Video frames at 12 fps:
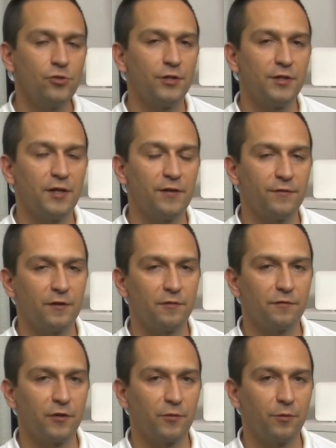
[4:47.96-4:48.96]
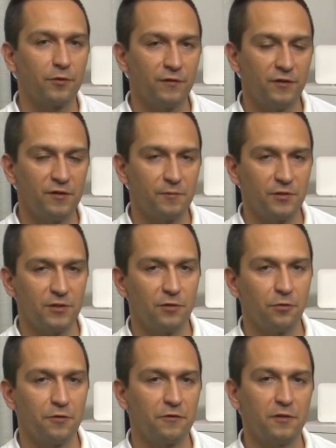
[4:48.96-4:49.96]
Details der Fritzbox
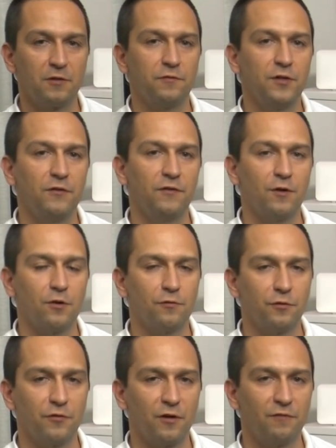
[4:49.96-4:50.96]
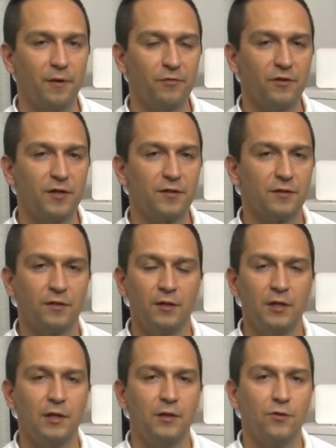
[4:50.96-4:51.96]
7490 finden Sie auch auf unserer Webseite.
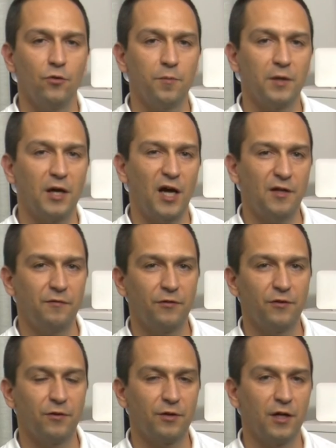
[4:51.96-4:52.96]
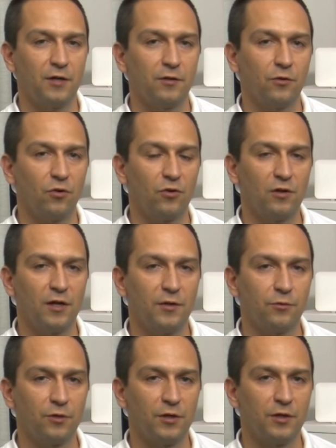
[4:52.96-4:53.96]
Dort beraten wir Sie auch gern
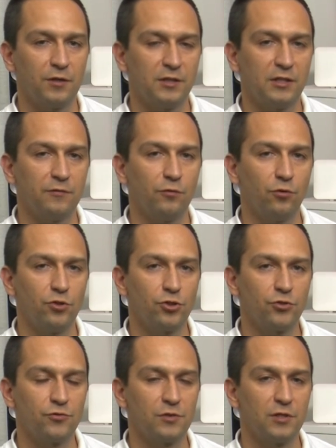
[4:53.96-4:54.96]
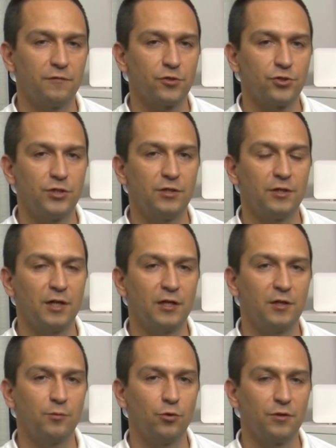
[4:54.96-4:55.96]
online oder telefonisch zu den verschiedenen
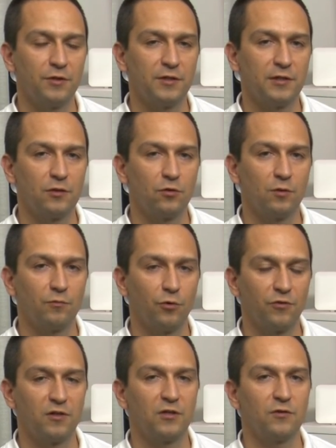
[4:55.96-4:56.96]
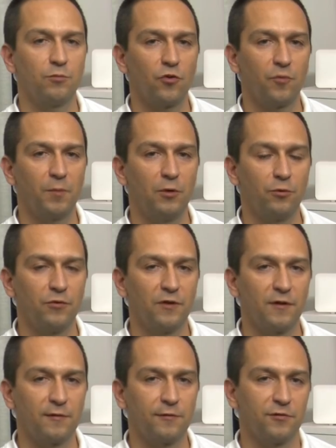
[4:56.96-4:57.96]
Angeboten der Telekom, wo Sie diese Box bei uns
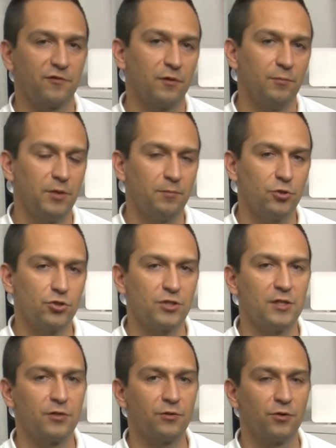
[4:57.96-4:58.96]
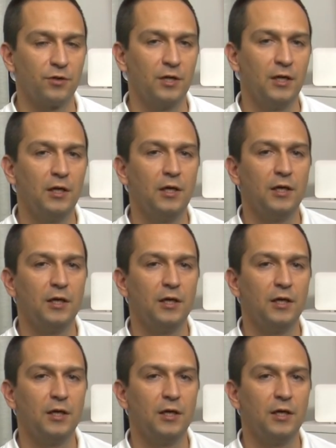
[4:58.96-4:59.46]
exklusiv mitbestellen können.